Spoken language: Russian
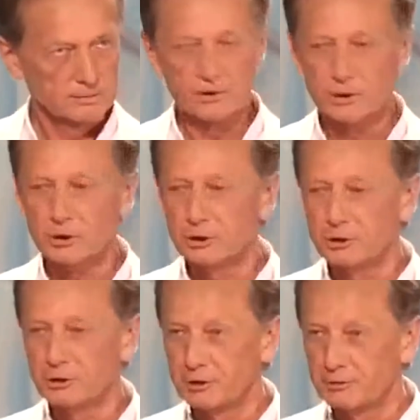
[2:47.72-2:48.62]
Подошел,
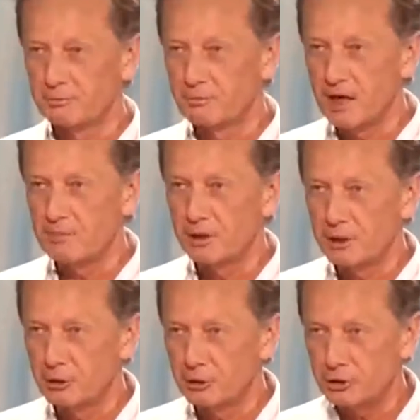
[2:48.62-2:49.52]
говорит, Мальборо
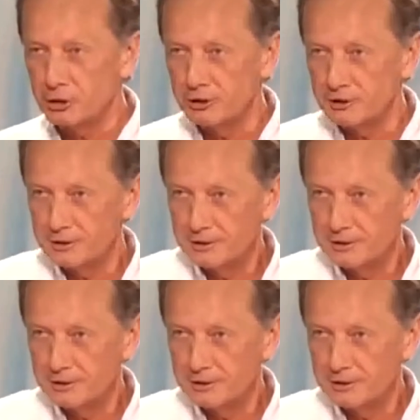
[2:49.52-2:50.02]
легкие.